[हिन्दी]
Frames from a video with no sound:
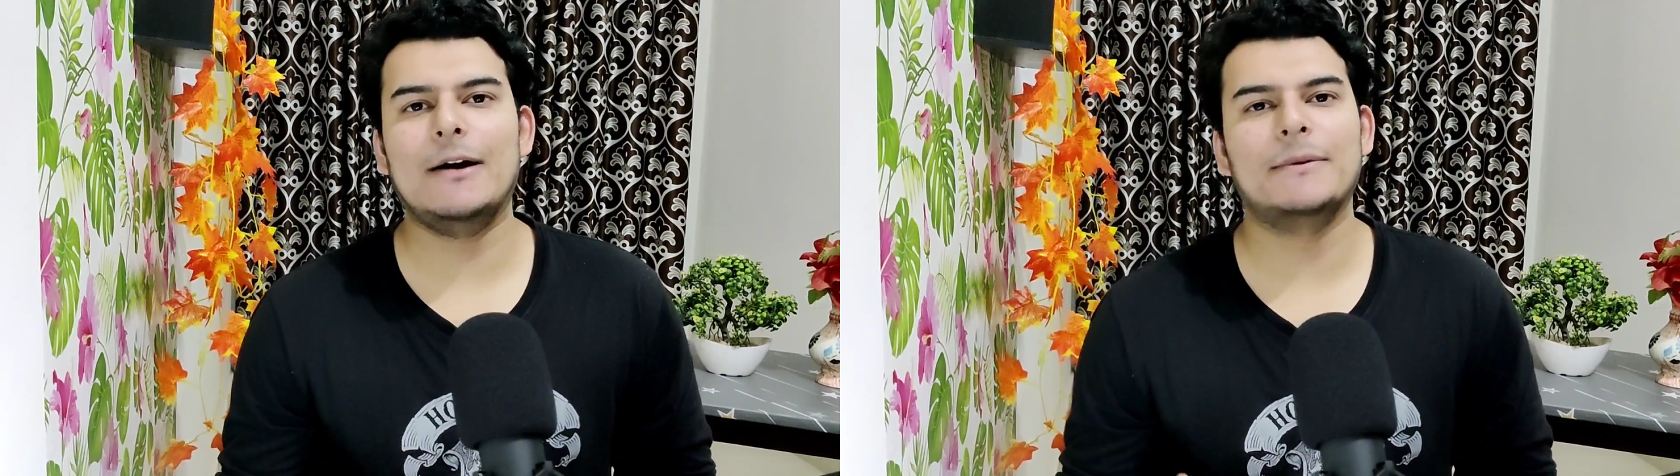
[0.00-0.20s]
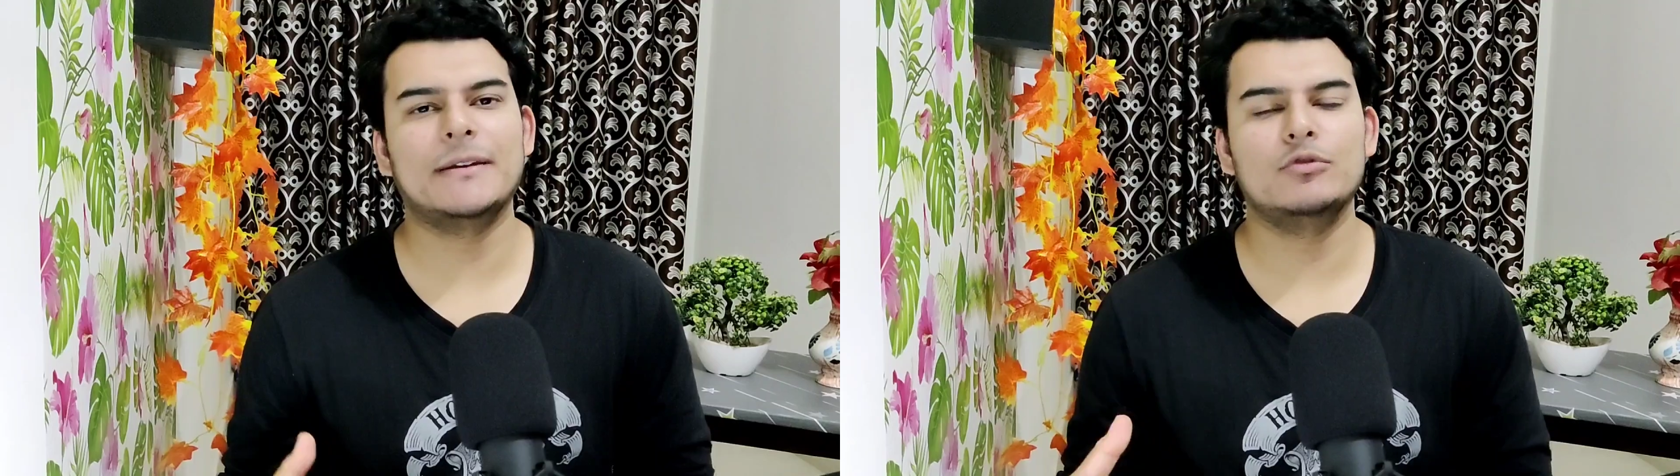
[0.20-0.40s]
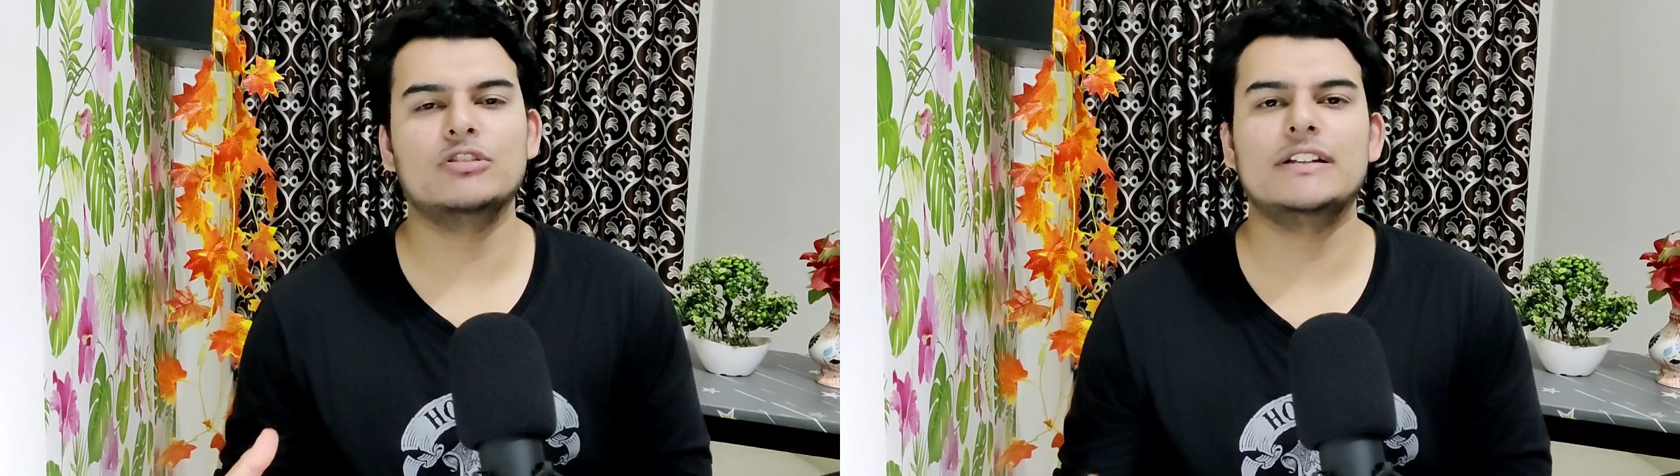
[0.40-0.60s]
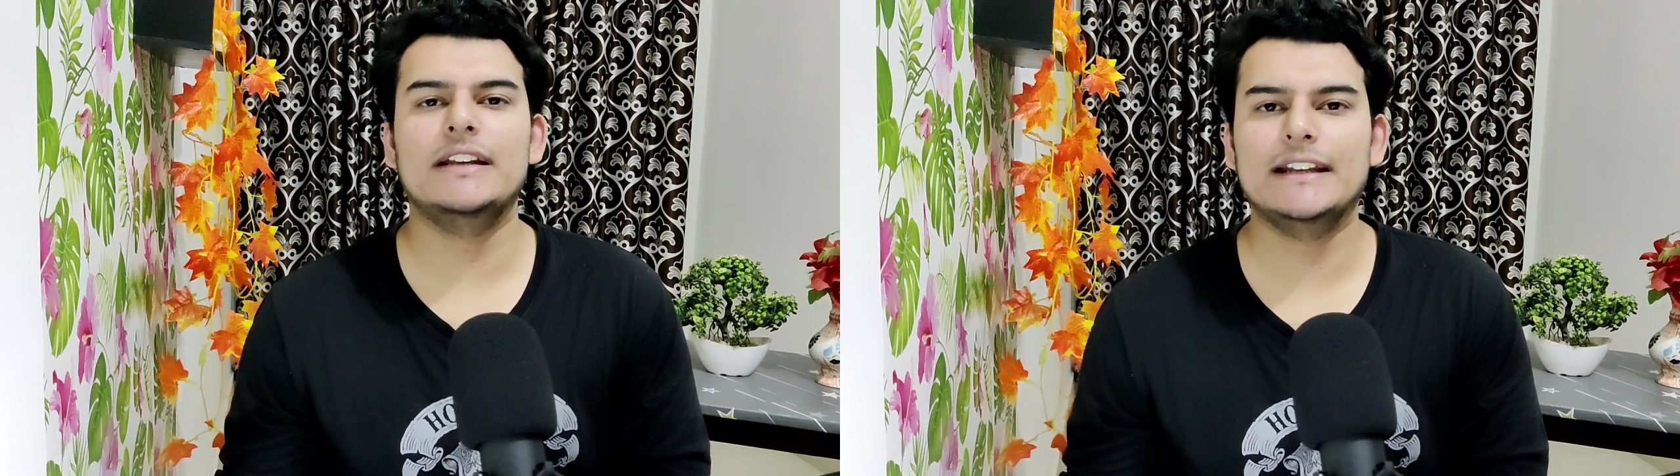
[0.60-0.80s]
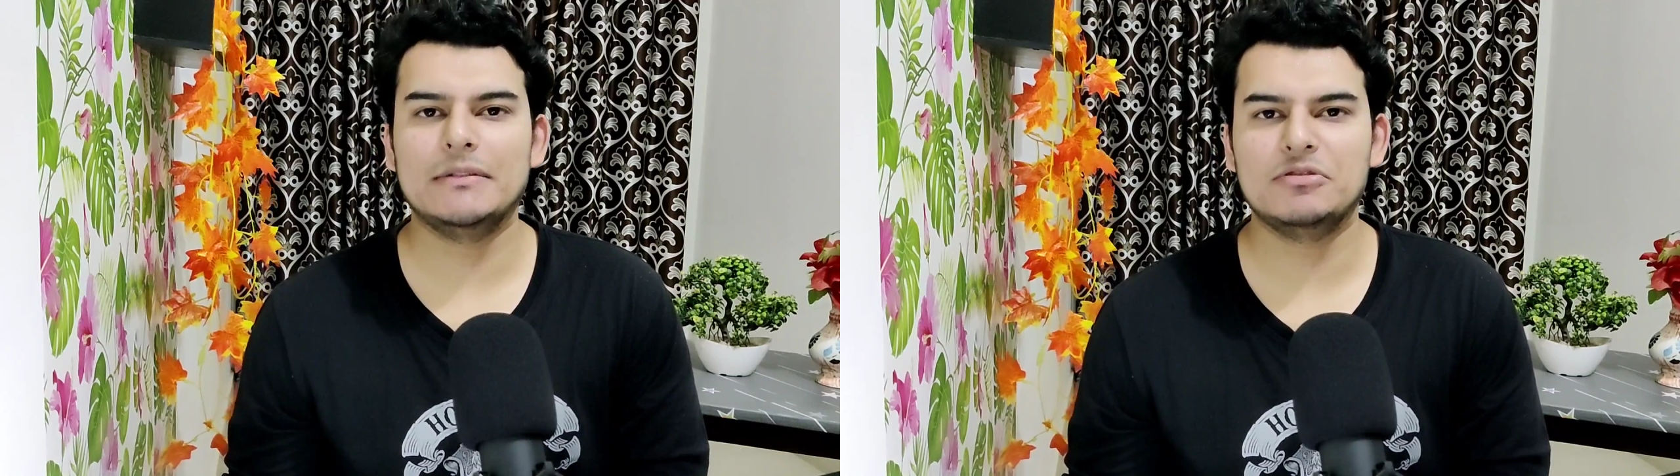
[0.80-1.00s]
आपके
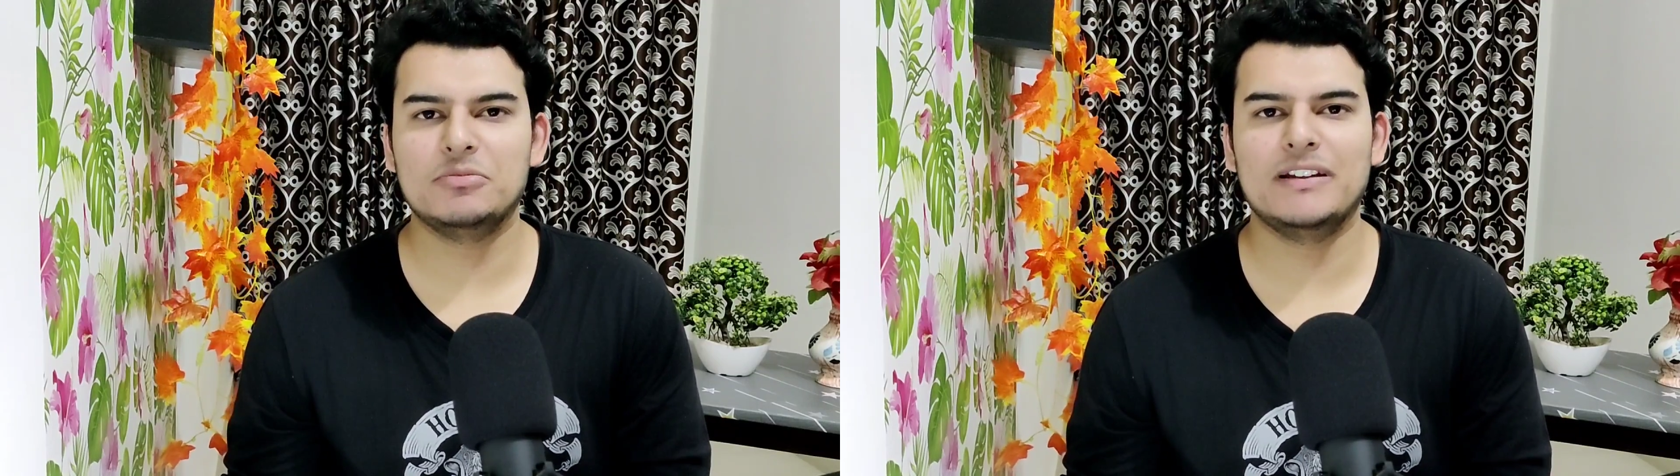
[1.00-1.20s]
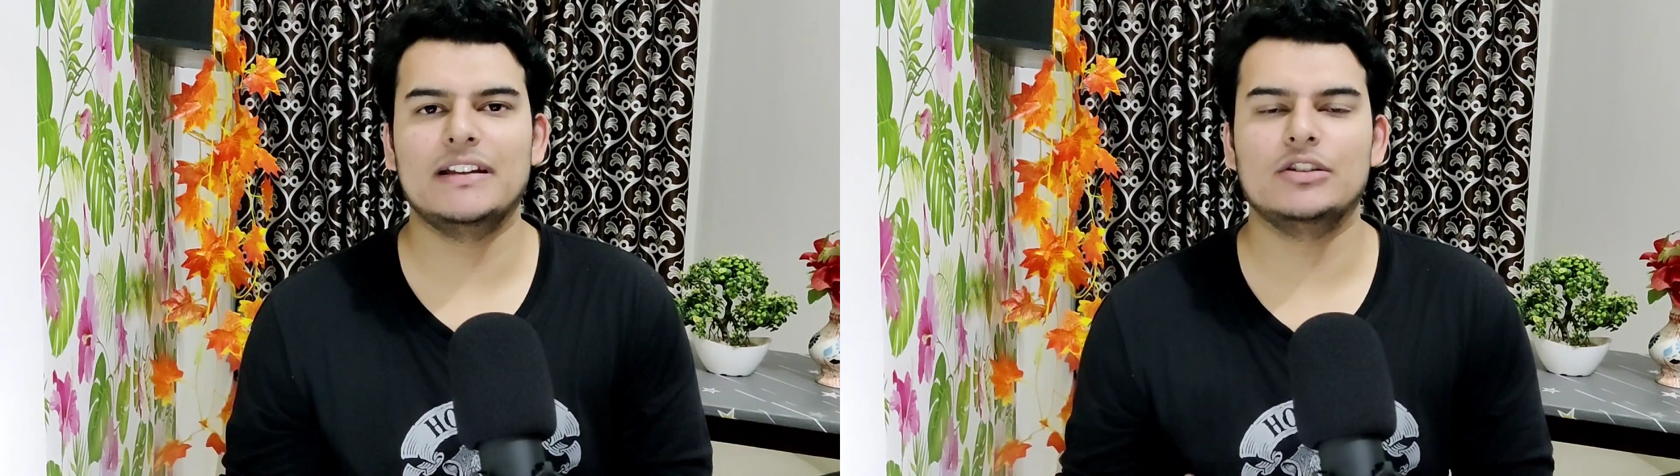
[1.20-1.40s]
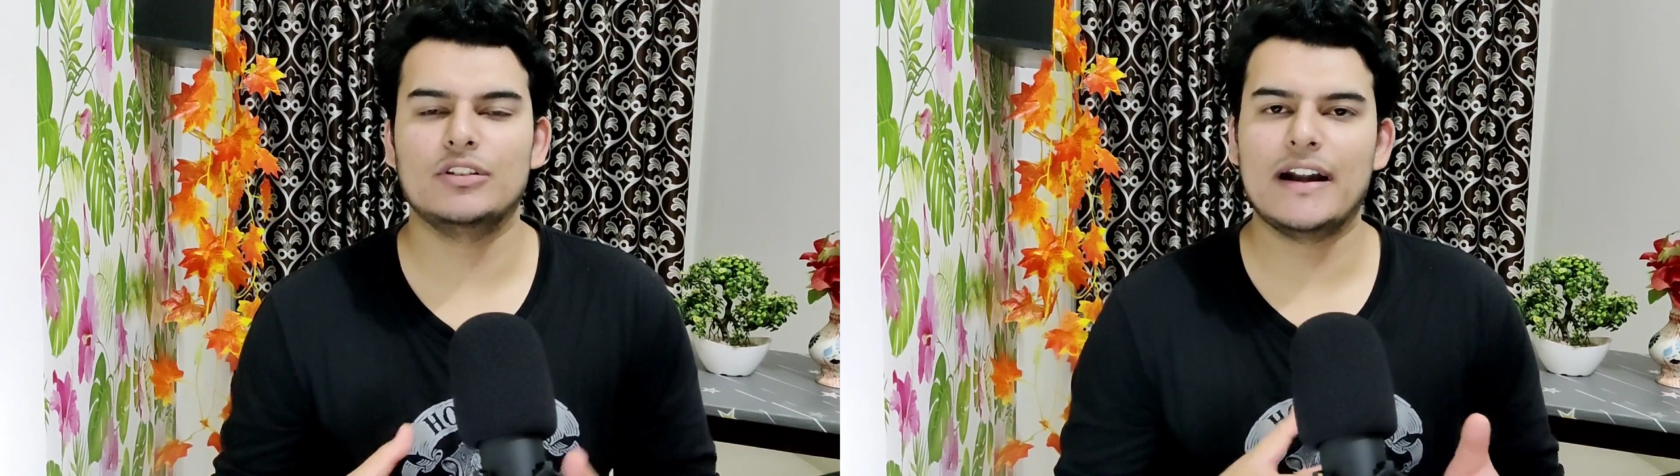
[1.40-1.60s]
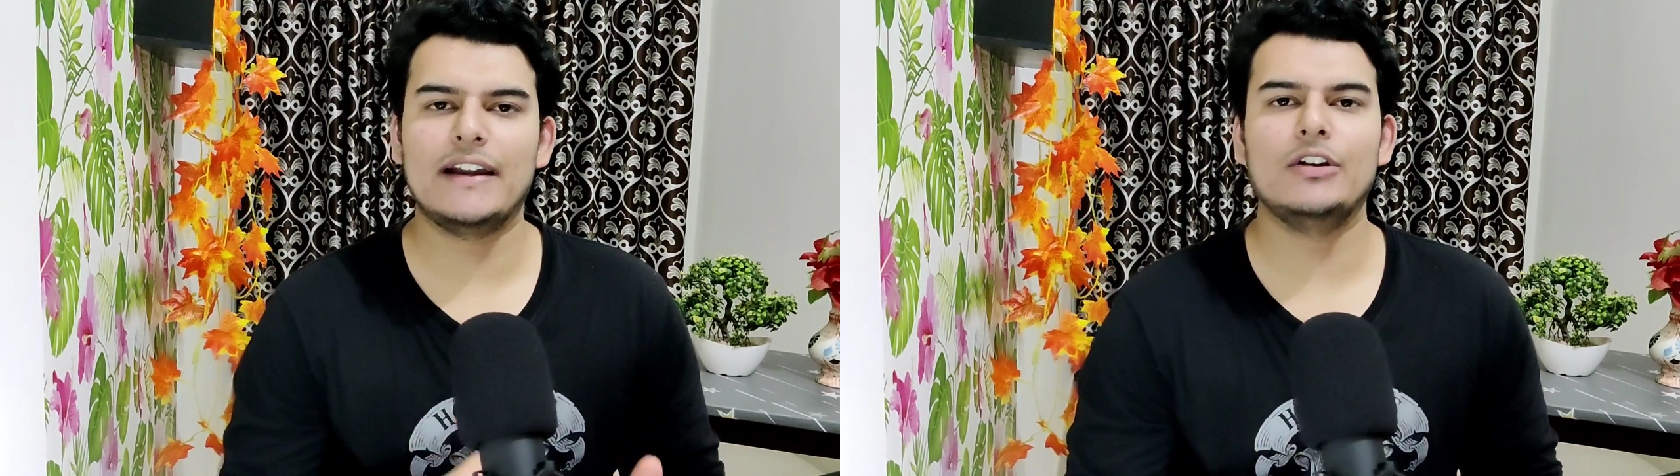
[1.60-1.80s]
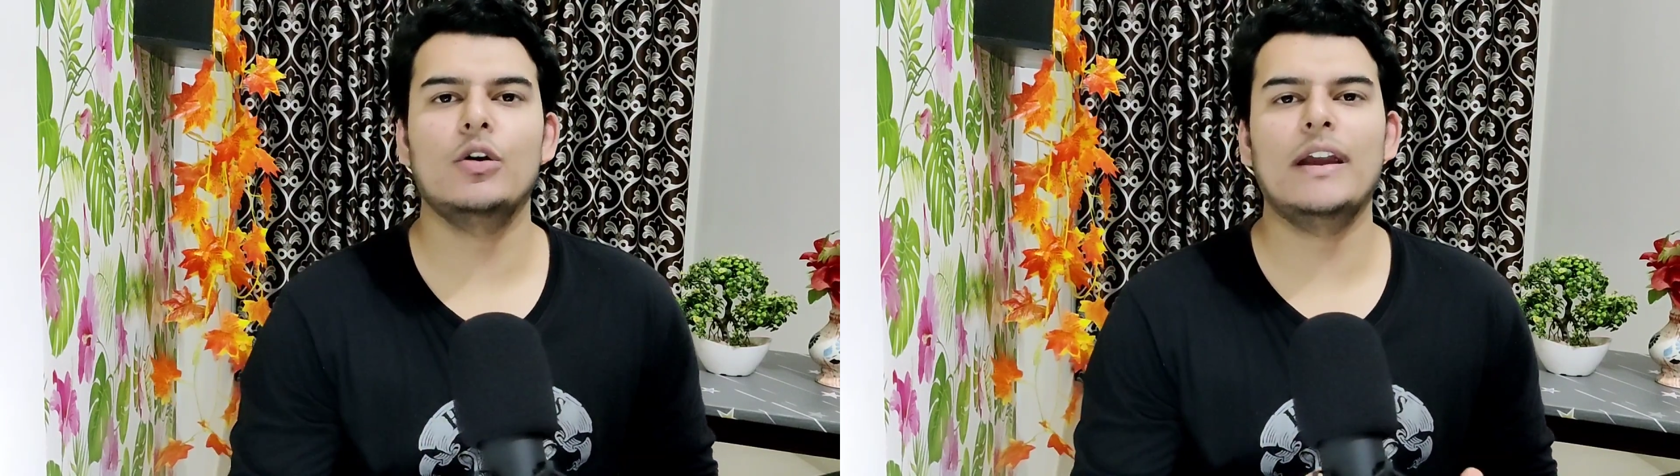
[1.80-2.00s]
मोस्टली क्रीम्स में तो
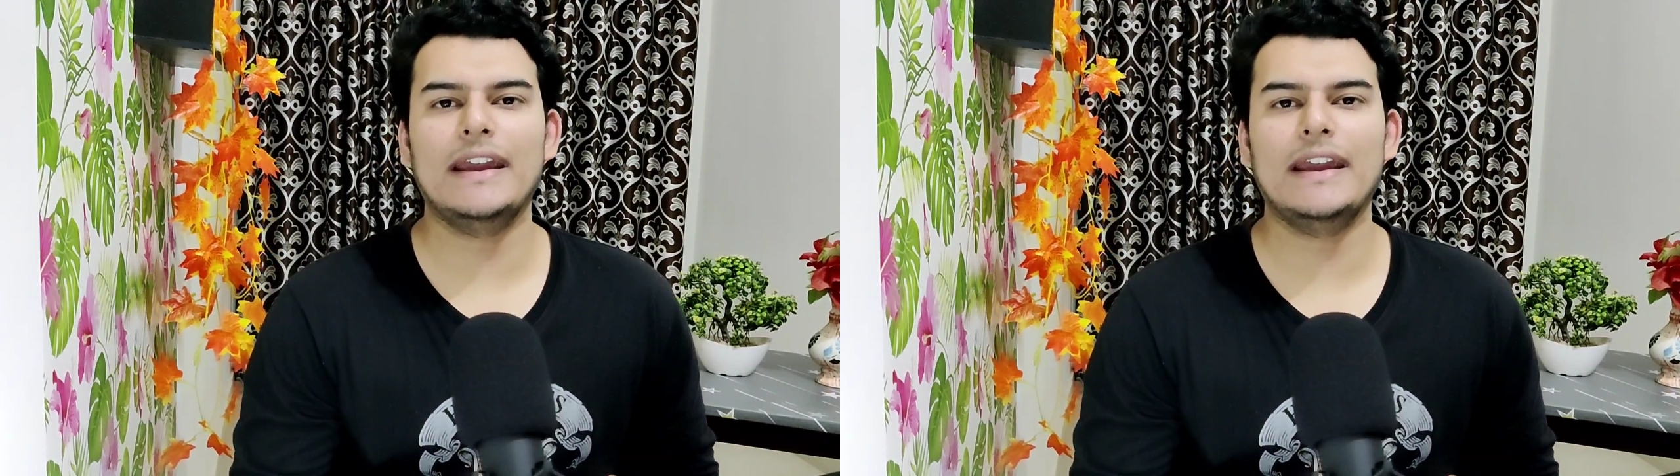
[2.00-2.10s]
रेटिनो